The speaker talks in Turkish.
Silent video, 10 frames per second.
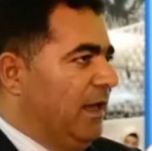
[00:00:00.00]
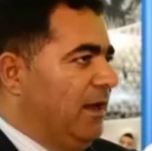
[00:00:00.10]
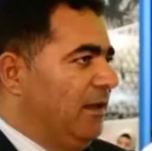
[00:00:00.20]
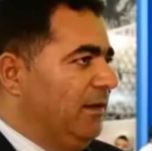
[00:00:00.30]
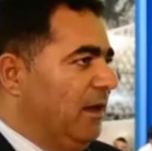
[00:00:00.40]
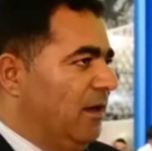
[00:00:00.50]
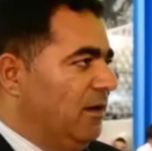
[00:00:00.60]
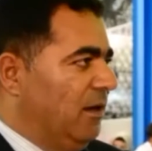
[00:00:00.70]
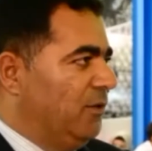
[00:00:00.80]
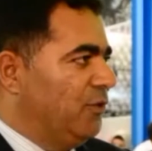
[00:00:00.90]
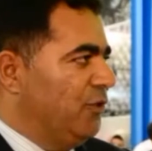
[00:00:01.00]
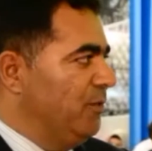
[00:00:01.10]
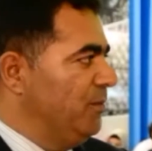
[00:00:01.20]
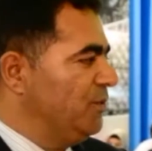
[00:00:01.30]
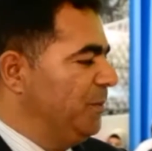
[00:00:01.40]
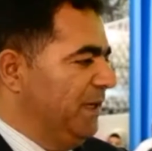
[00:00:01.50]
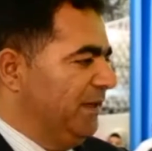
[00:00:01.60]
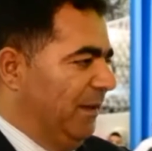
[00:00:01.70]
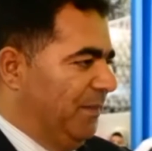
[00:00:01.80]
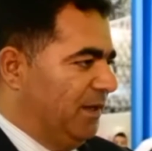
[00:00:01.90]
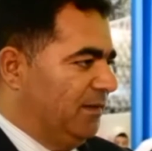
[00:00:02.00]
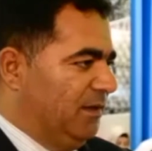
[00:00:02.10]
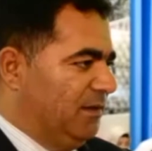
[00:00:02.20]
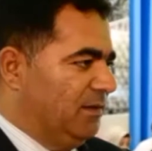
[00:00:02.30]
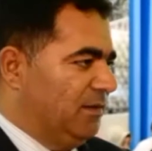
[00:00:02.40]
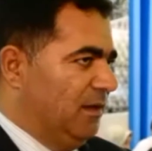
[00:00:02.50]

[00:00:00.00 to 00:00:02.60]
Genelde ana ürünümüz pik demirdir.